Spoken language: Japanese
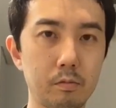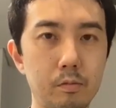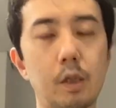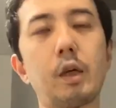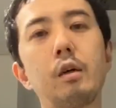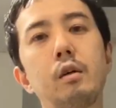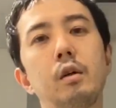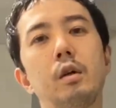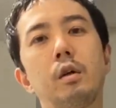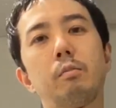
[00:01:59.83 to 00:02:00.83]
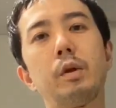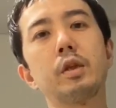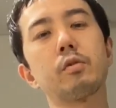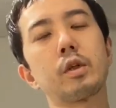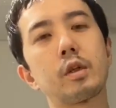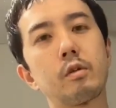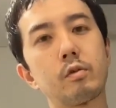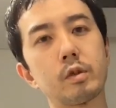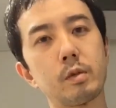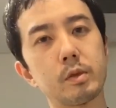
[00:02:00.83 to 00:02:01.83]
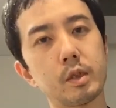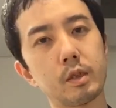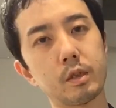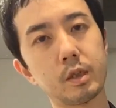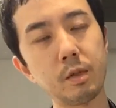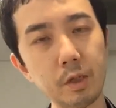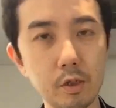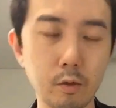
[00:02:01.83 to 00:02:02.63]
ただメリットだけではございません。デメリッ